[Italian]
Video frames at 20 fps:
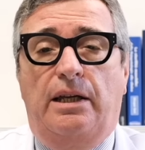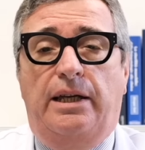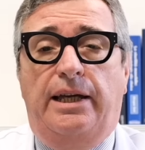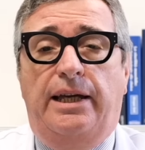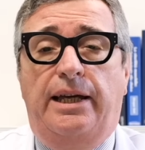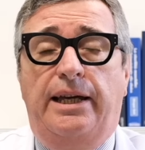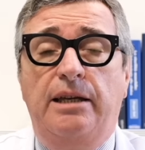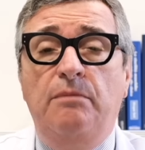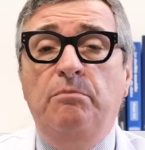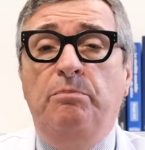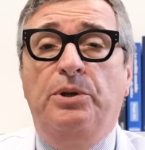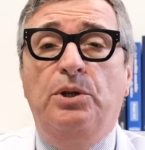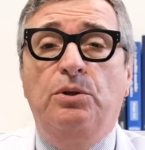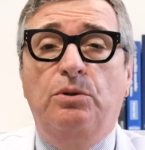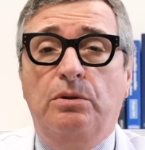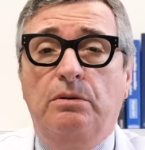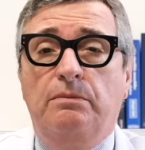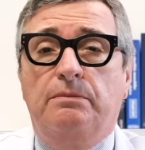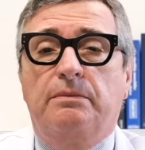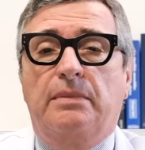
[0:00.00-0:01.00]
eh, in
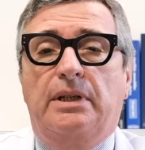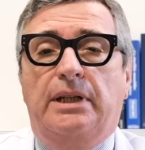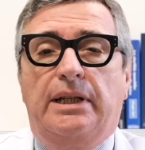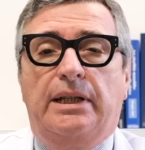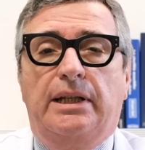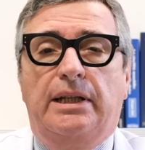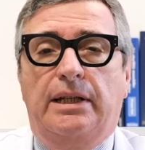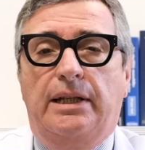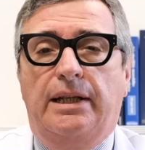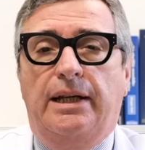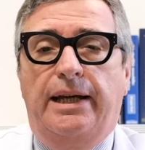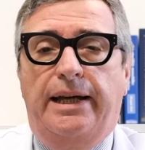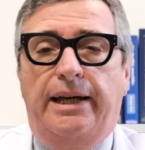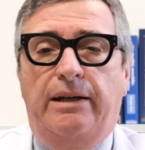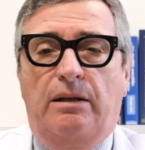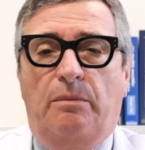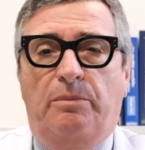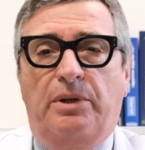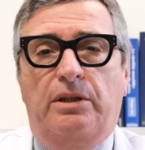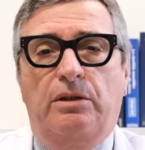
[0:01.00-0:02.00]
più eh, è
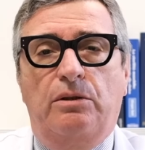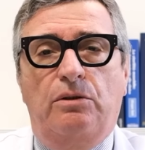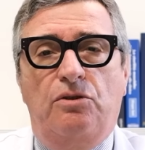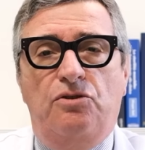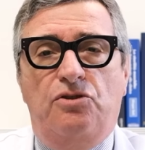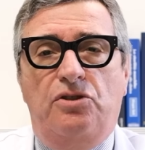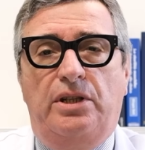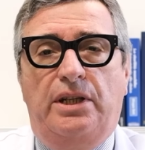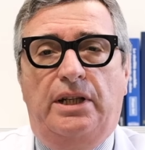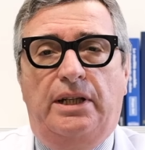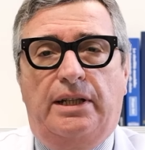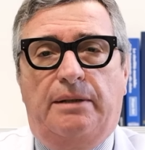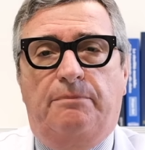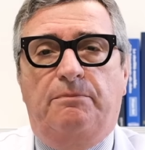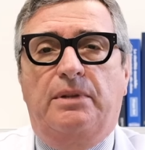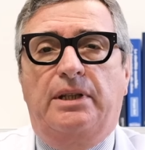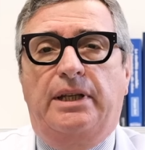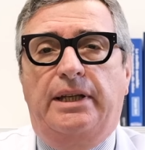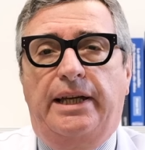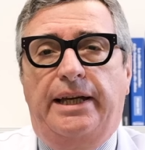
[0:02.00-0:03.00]
una
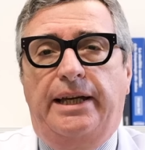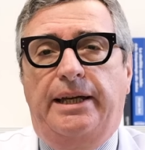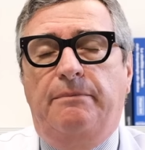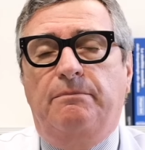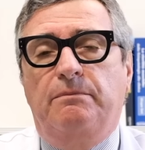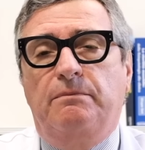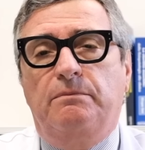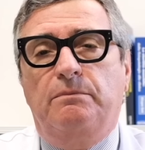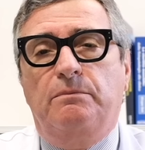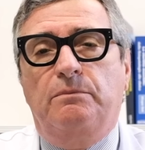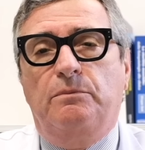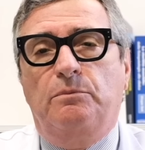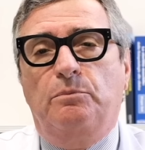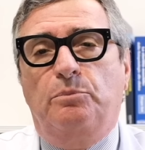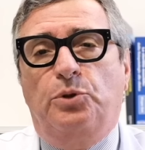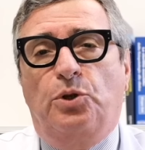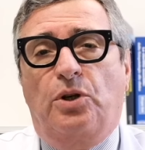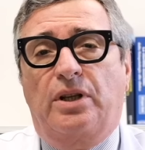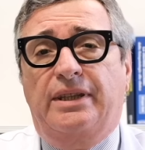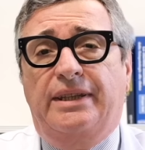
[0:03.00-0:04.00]
patologia che mh,
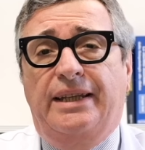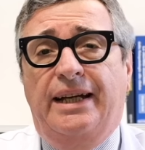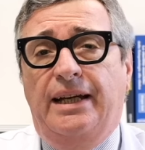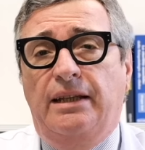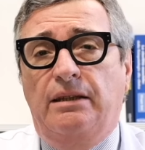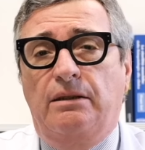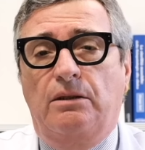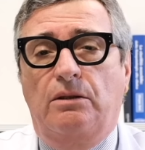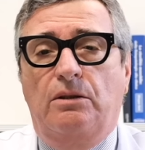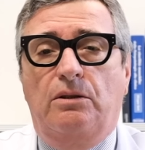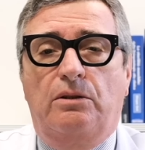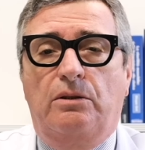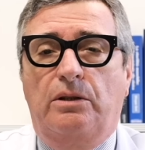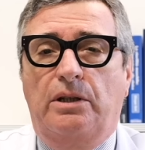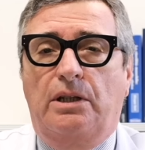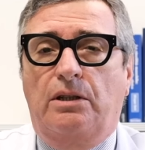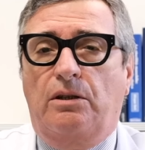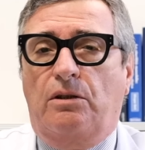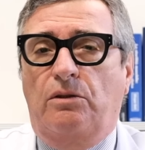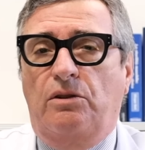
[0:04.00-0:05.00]
portando
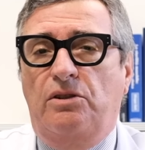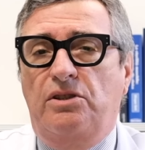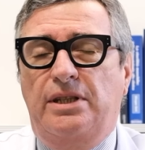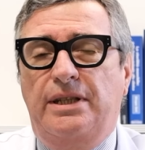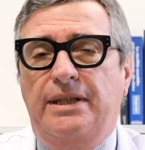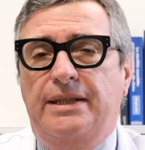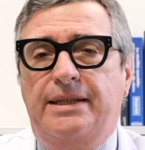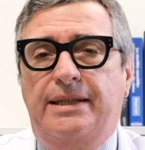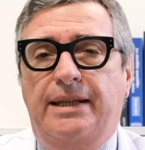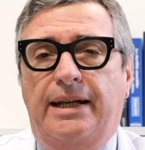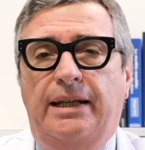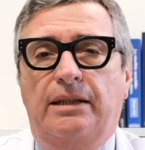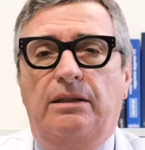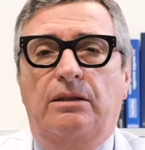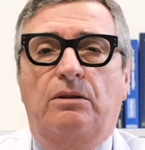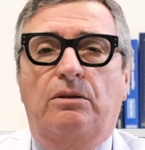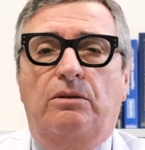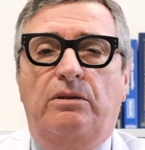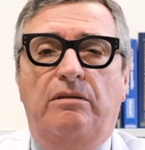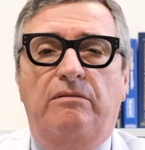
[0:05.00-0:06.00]
e
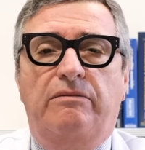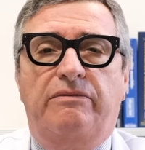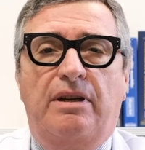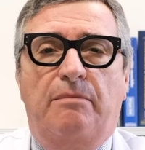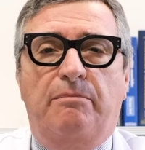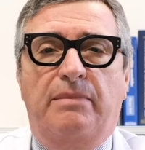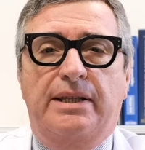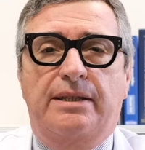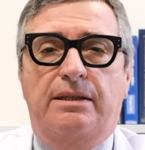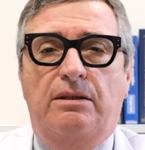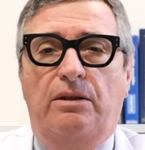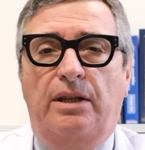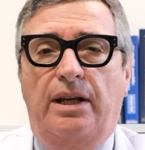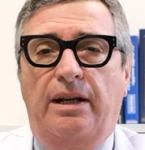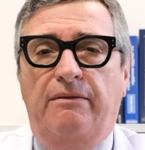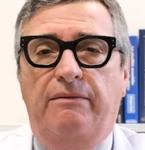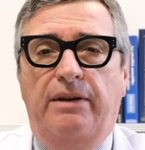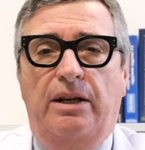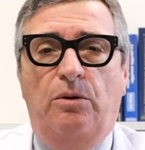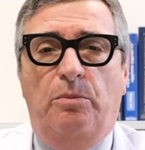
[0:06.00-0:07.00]
cronicizzando infiammazione a
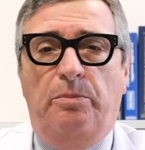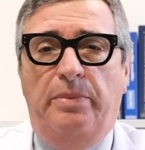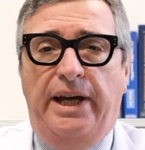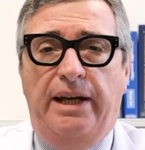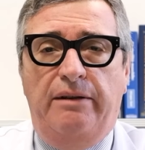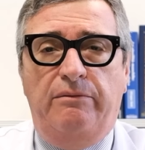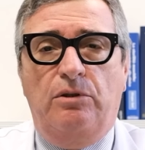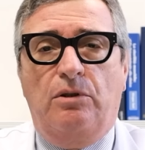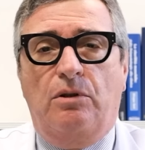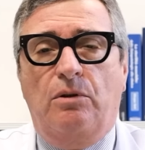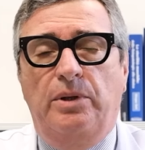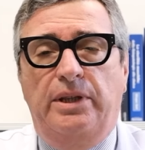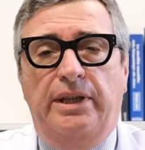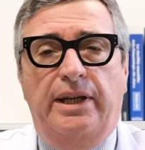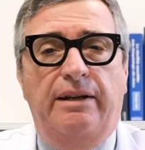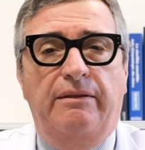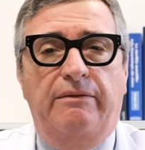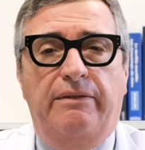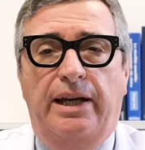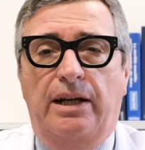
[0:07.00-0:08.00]
livello pelvico, quindi a
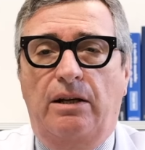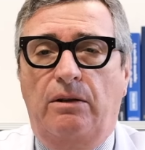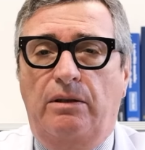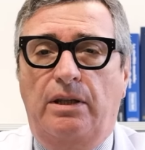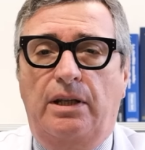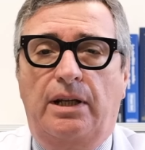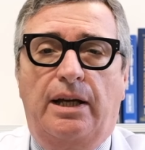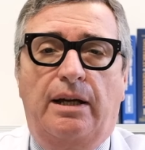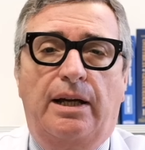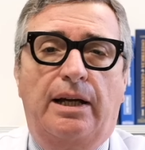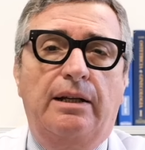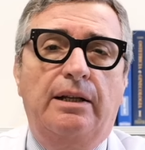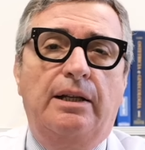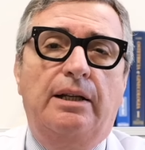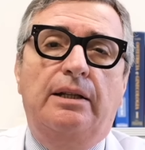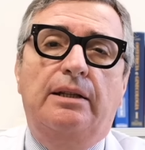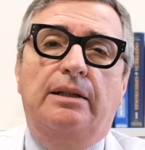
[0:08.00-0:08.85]
livello della,